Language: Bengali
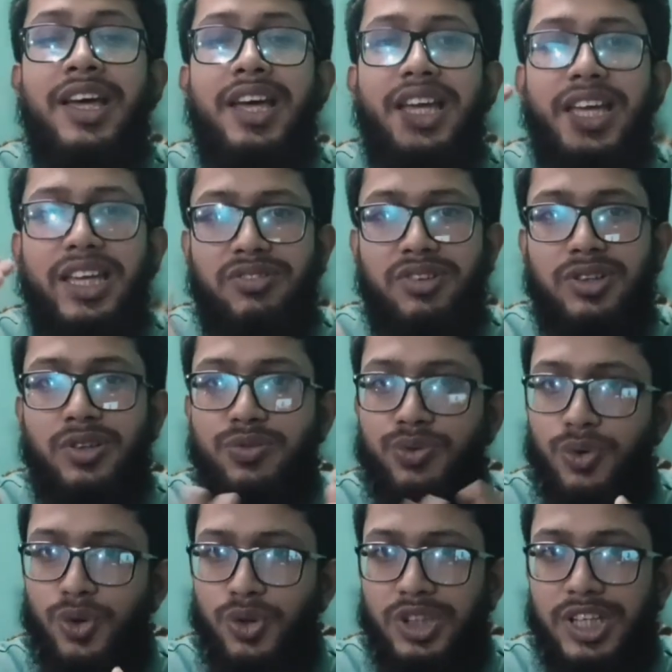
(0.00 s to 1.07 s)
ইভেন দ্য
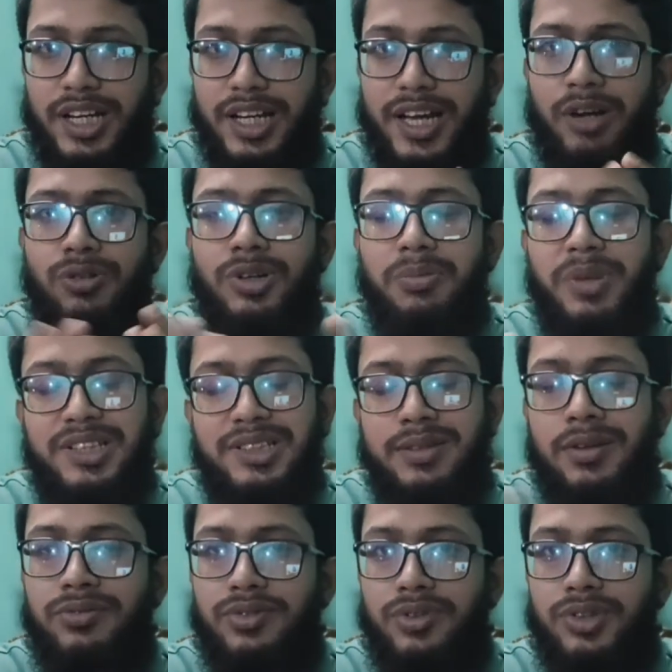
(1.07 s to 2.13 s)
ফোন থাকে এখন
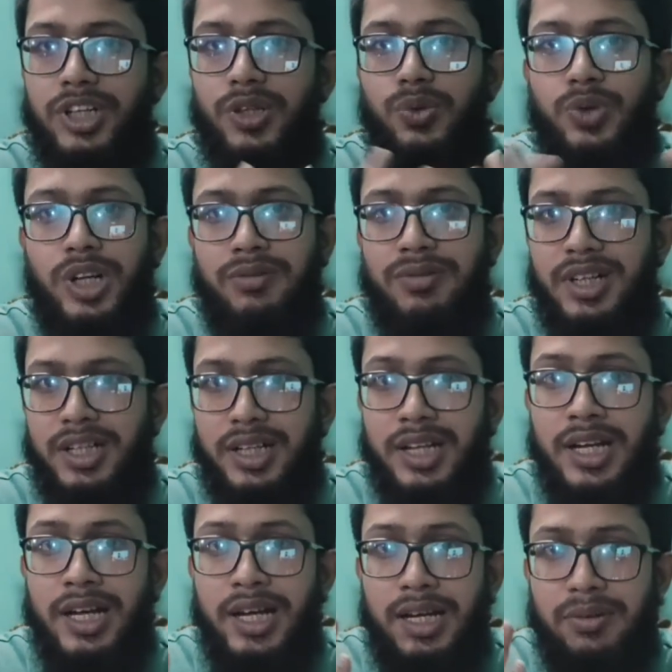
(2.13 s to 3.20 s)
ম্যাক্সিমাম ফোনই ডুয়েল ব্যান্ড
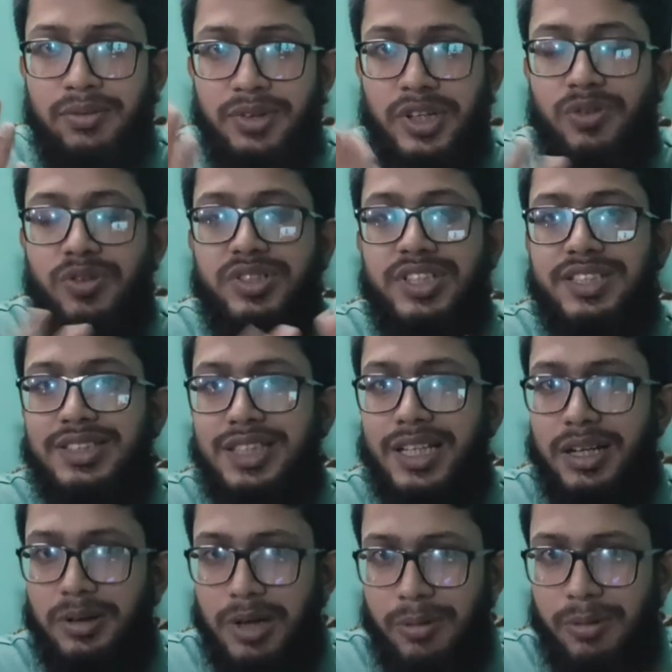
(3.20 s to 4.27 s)
ফ্রিকোয়েন্সি সে
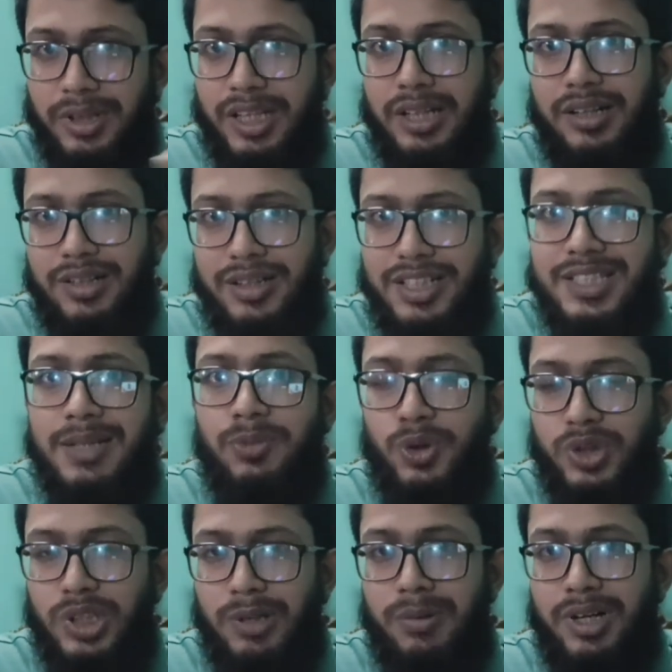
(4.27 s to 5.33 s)
আমাদের রিসিভ
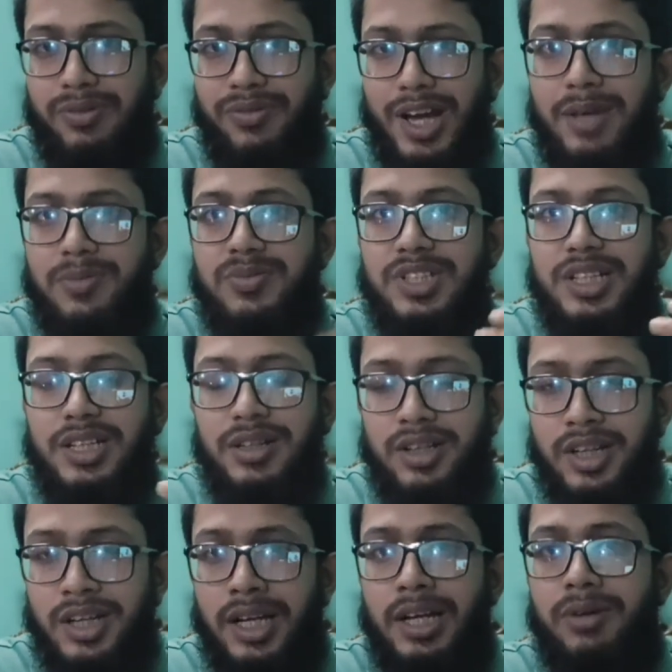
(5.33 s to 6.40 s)
করতে পারে ফাইভ জি
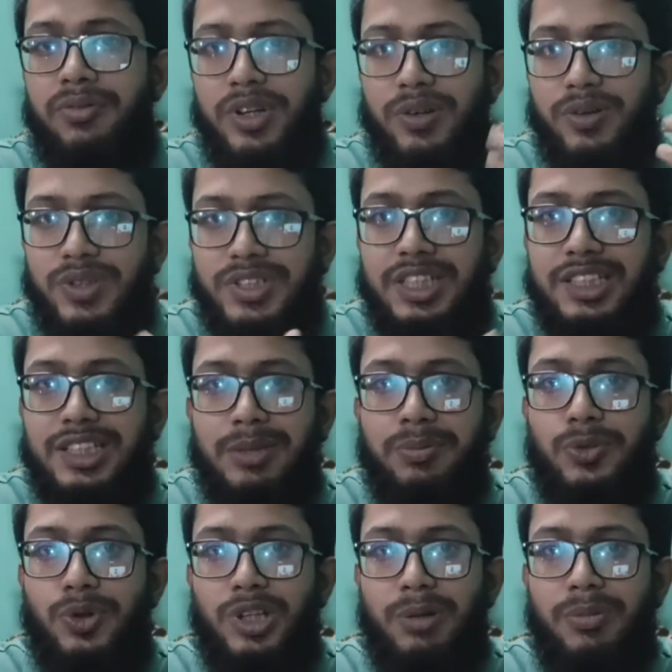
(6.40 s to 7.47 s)
ফ্রিকোয়েন্সিটি সেট
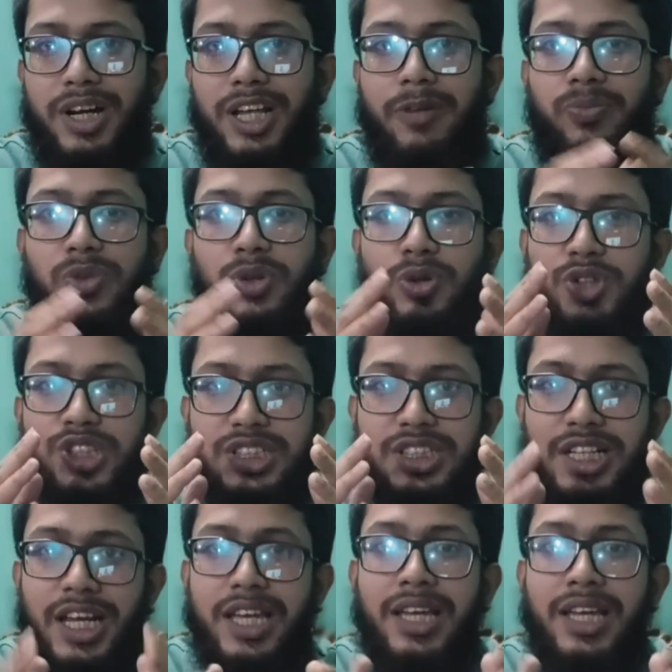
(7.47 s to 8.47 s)
করতে পারে তো সেই